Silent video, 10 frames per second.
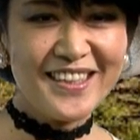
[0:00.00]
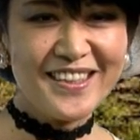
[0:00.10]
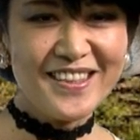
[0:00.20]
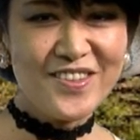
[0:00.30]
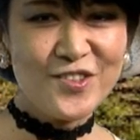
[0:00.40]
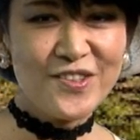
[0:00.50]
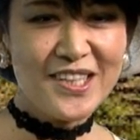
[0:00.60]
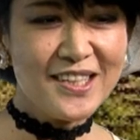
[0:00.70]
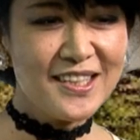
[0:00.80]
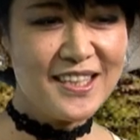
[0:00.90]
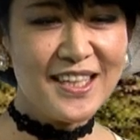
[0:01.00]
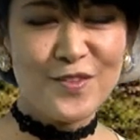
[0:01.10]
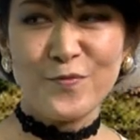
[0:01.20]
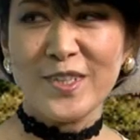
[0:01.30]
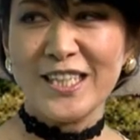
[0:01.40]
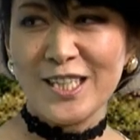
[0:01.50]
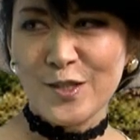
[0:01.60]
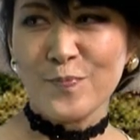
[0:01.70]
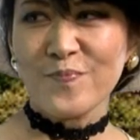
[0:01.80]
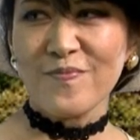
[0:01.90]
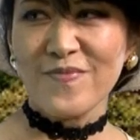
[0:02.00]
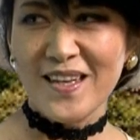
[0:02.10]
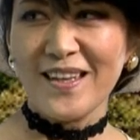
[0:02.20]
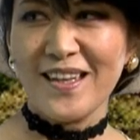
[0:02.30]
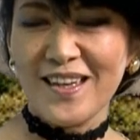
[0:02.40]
でその中にやっぱりね、